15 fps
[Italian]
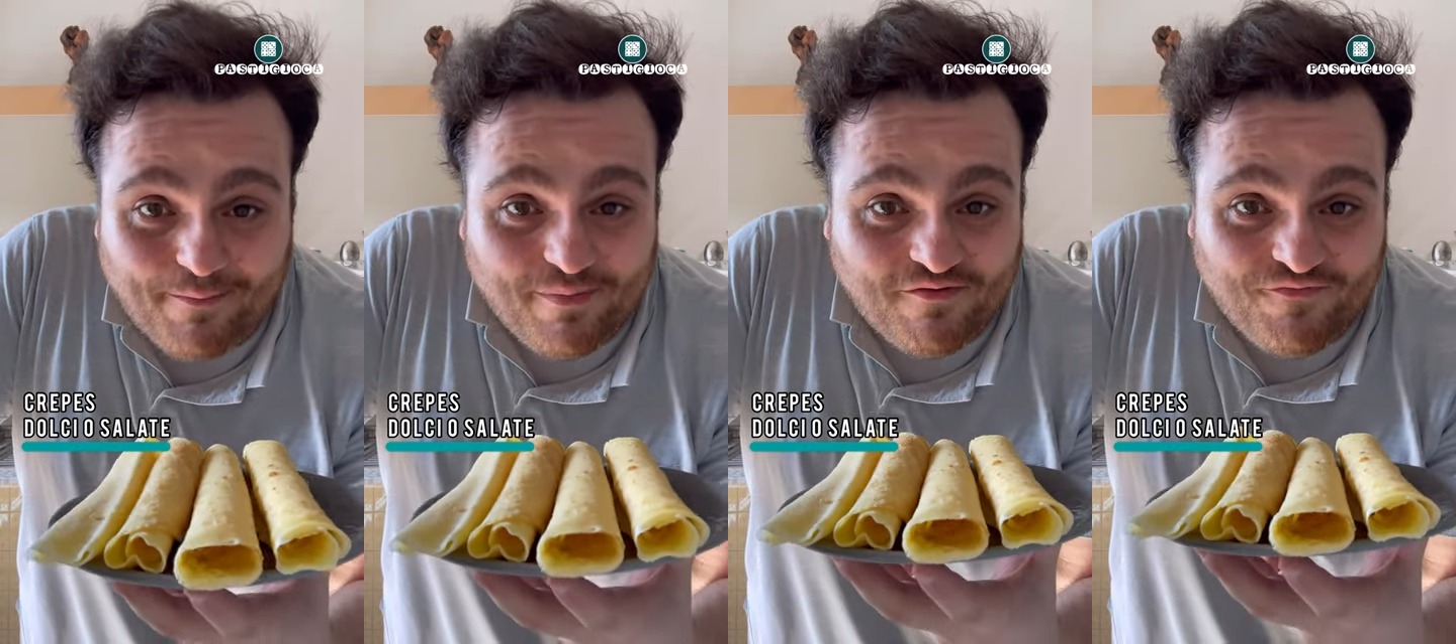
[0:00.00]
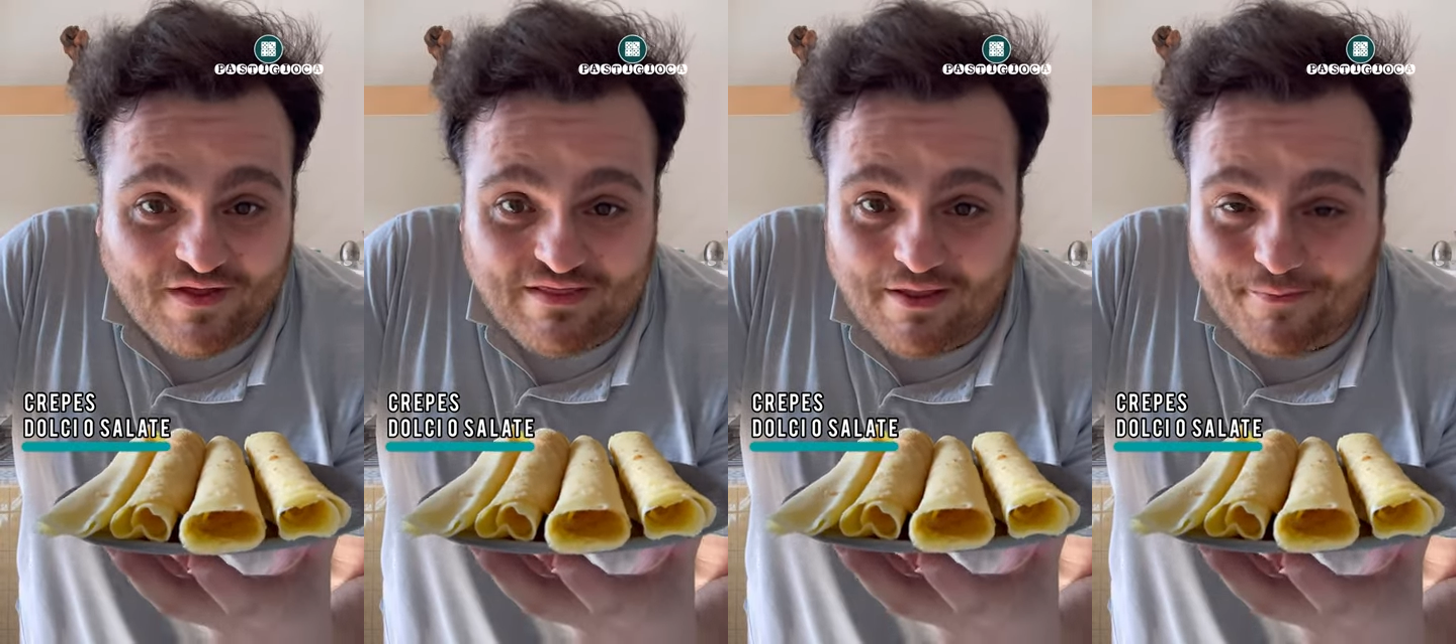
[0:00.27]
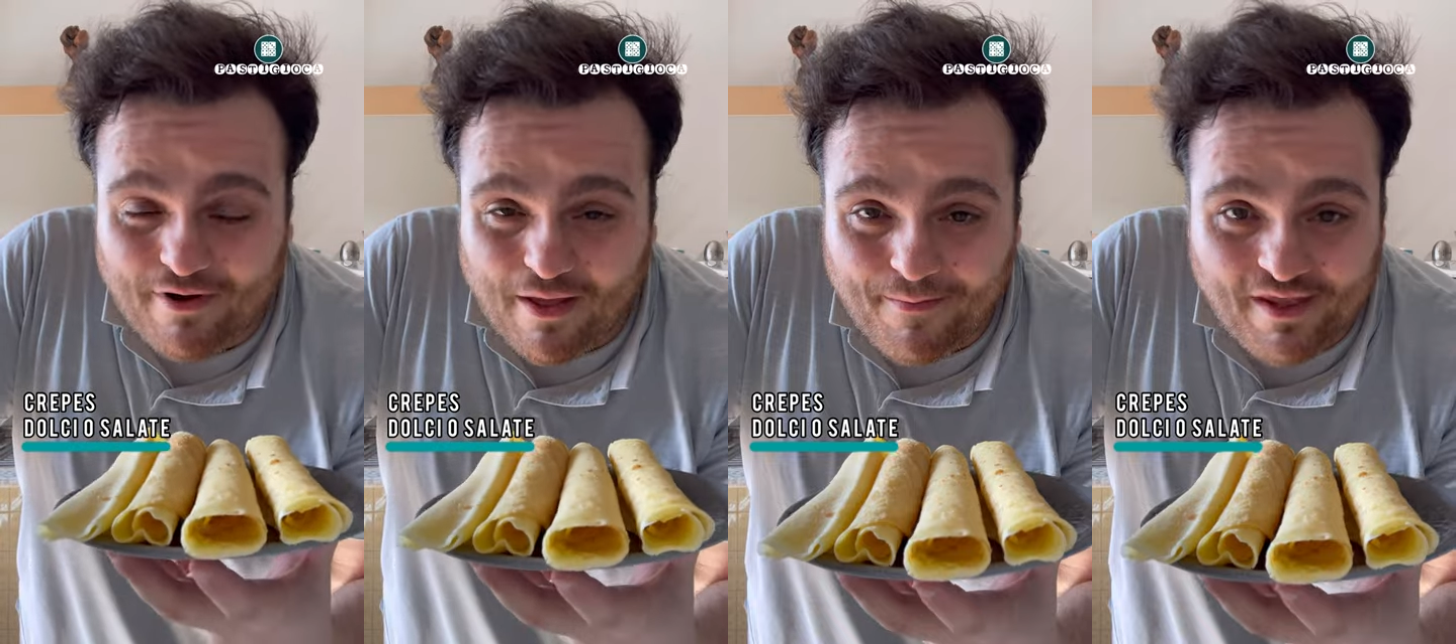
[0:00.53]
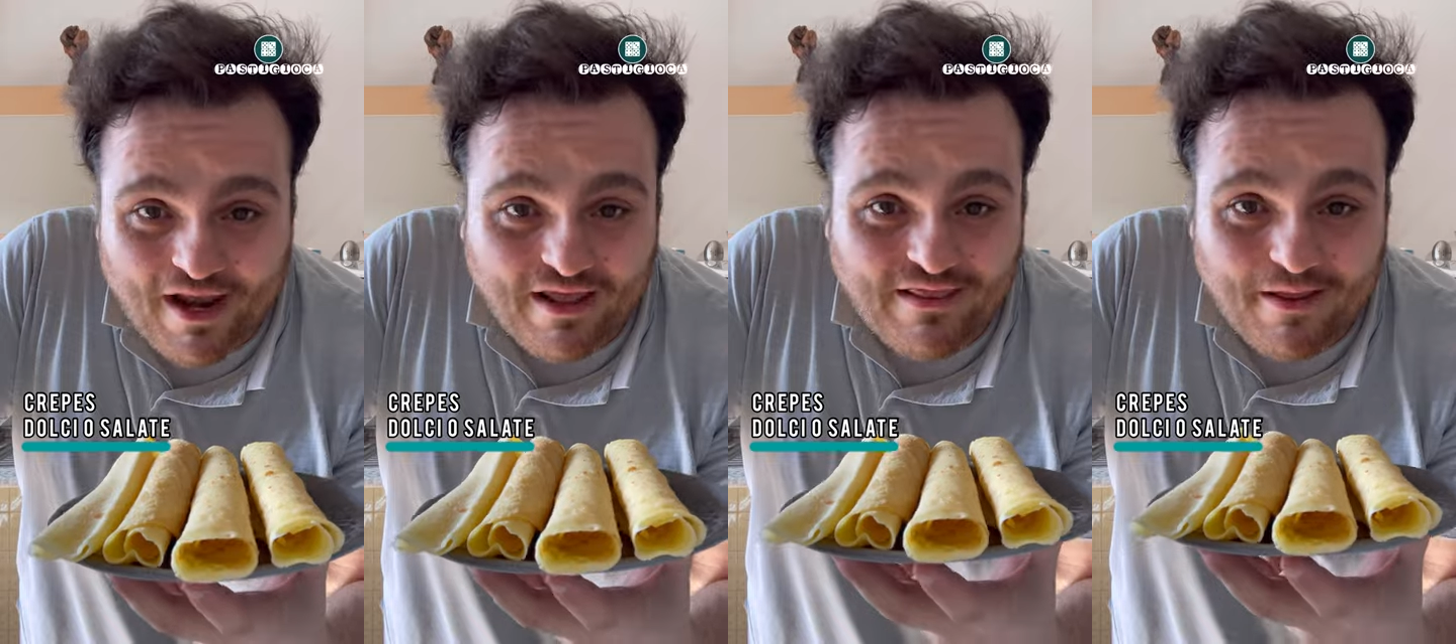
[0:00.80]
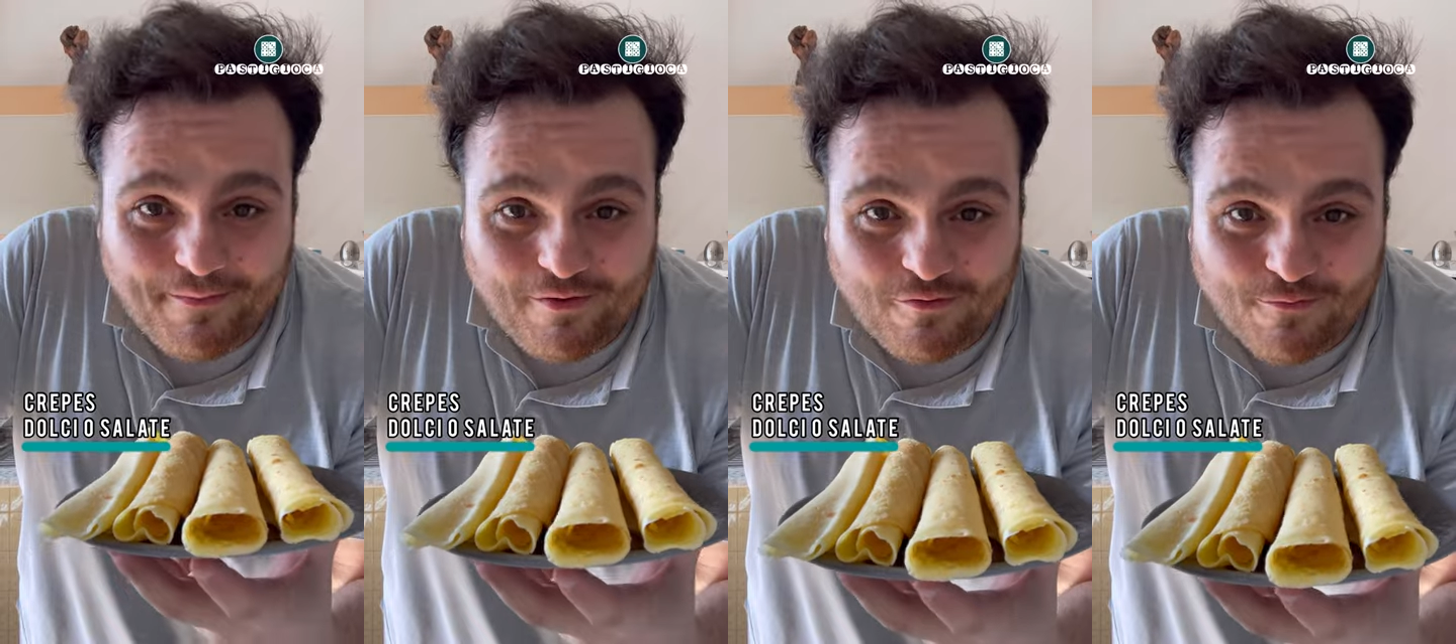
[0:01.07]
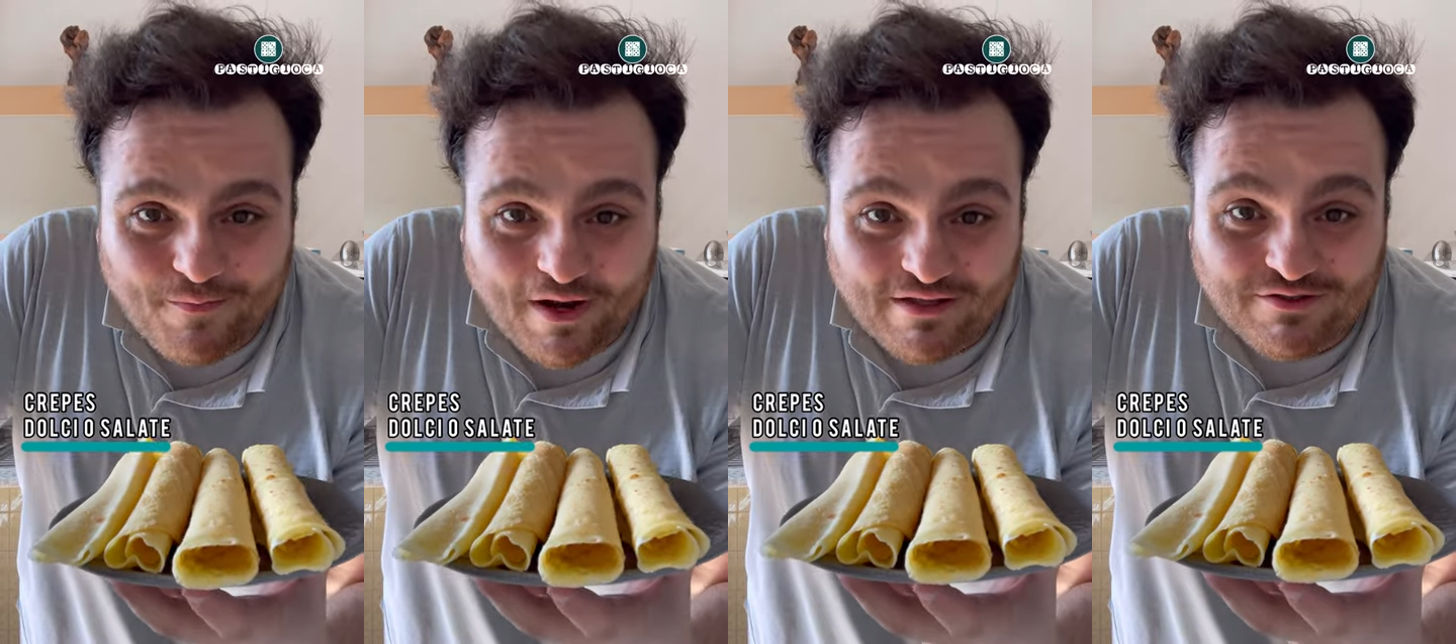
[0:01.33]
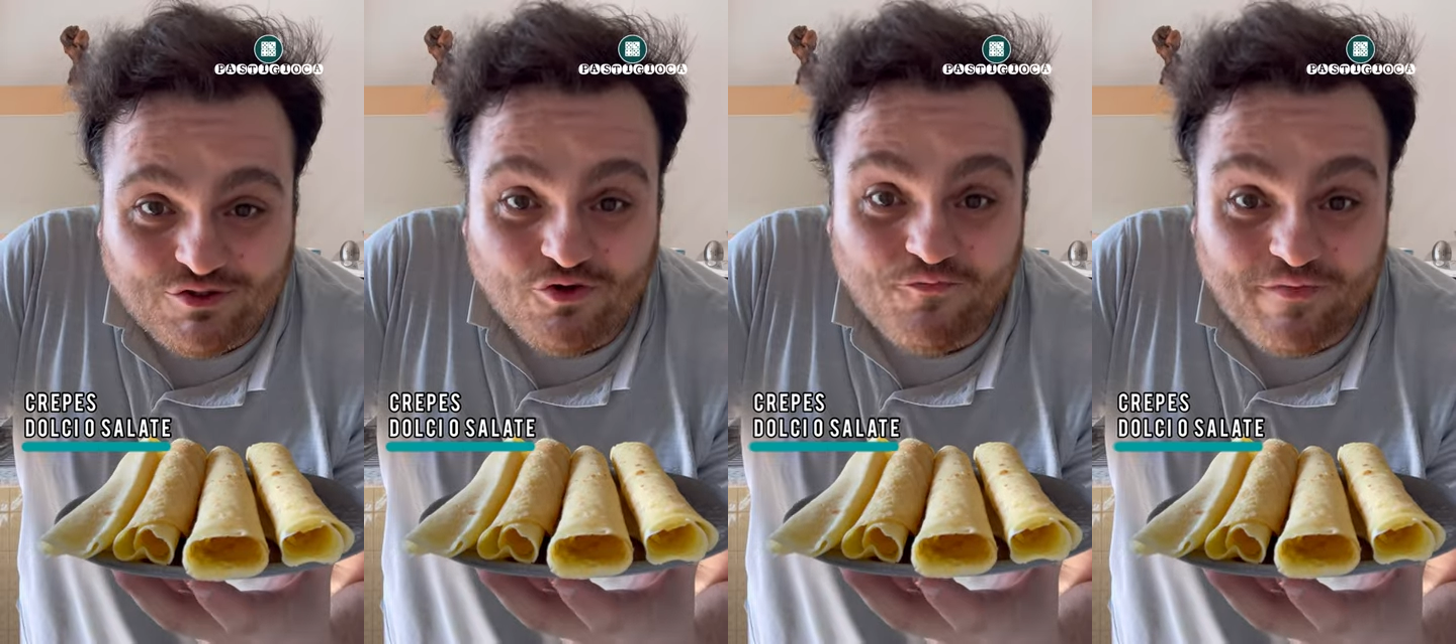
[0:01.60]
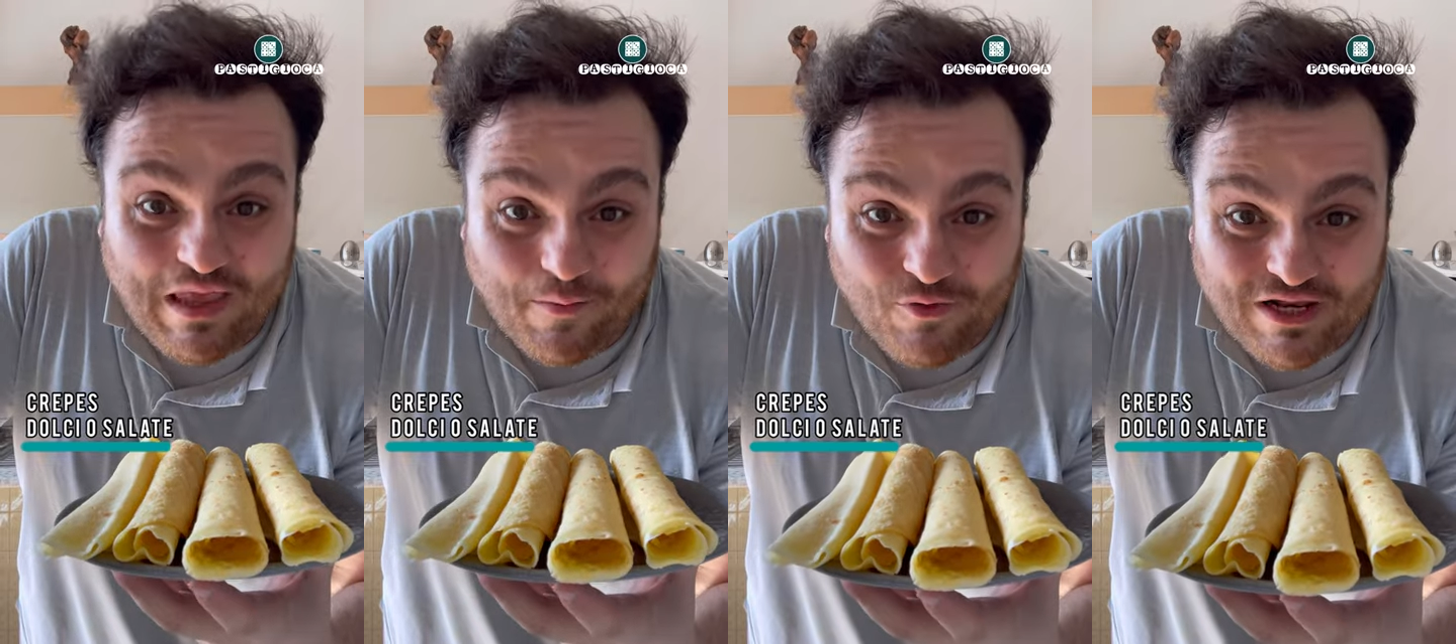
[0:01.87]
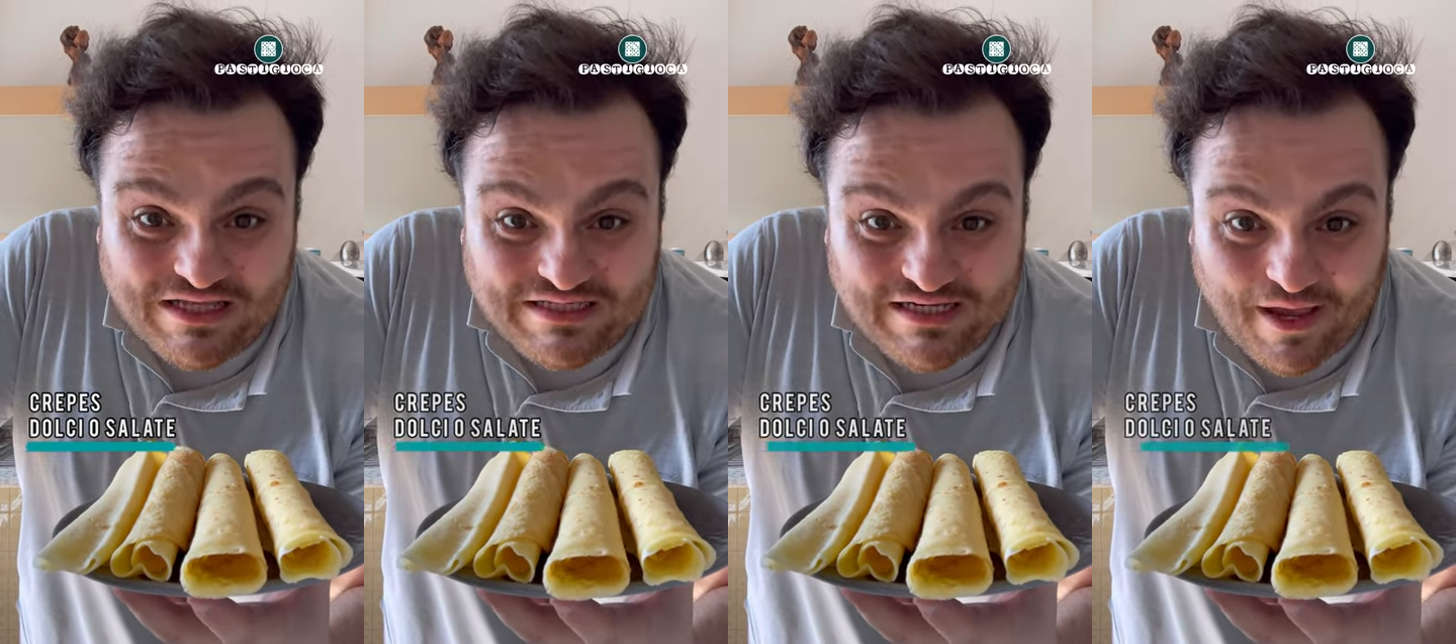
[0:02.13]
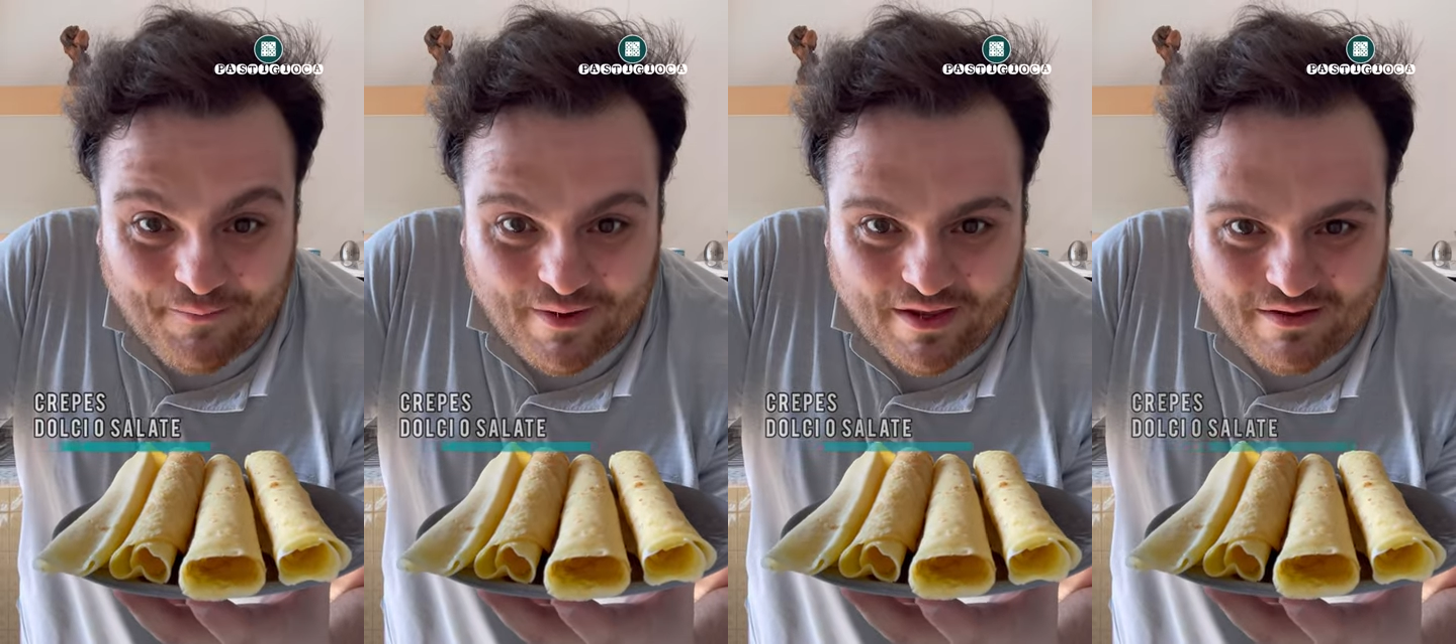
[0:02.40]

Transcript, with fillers: perfette per la merenda e per un pranzo. Vediamole insieme.